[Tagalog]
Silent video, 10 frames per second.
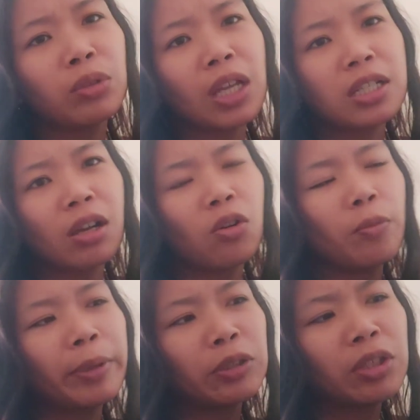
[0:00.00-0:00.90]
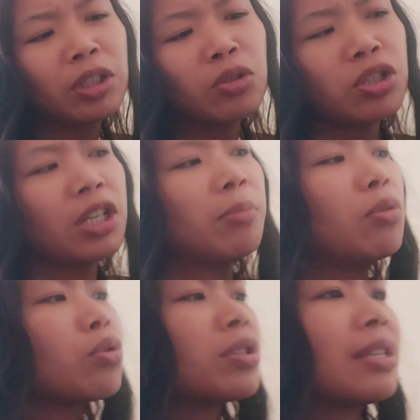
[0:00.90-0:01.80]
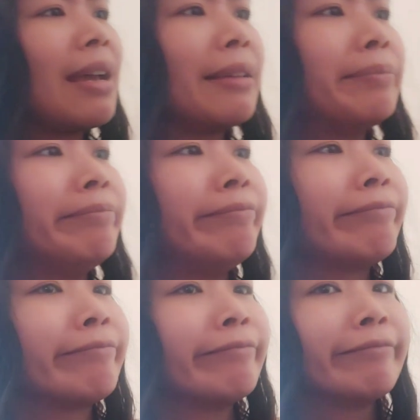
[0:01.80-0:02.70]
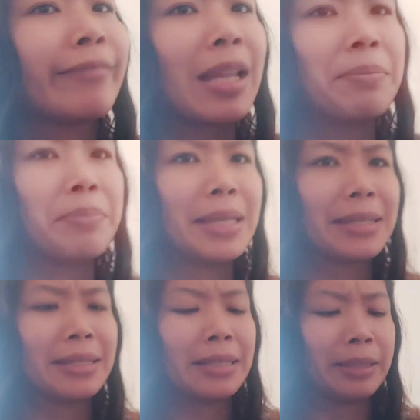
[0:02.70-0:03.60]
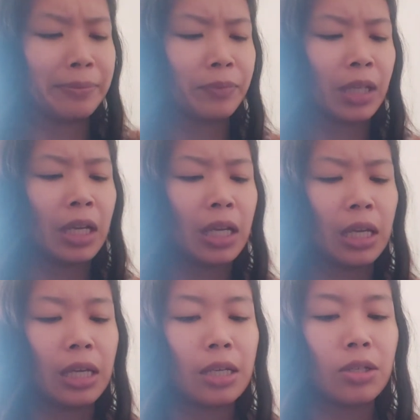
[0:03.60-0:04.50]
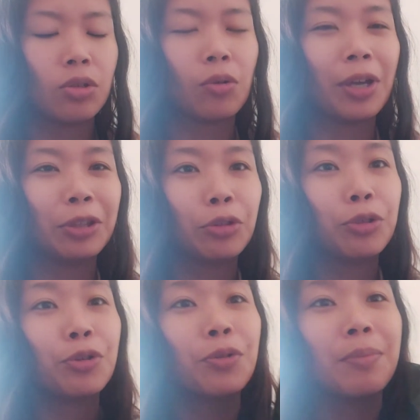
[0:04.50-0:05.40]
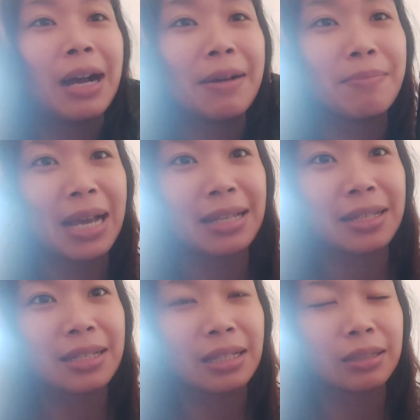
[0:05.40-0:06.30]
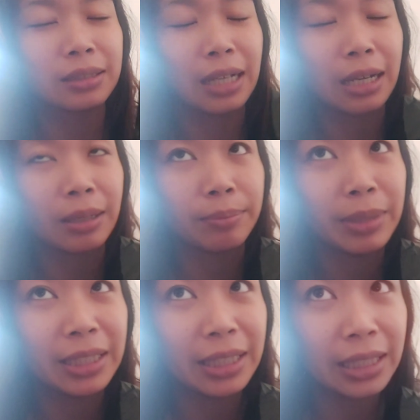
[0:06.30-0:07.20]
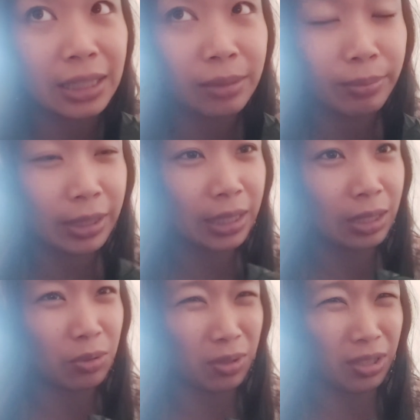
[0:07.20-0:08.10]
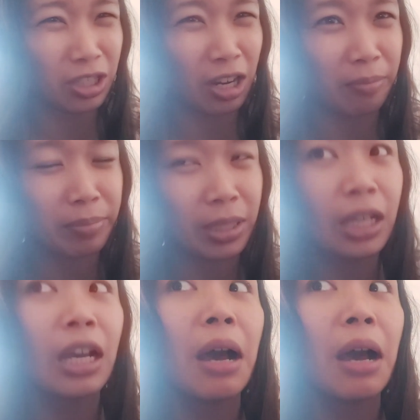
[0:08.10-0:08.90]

two days ago pa to, hindi ko siya nabuksan. Easy. So, ito yung mga mask na binili, binili ko sa Shopee.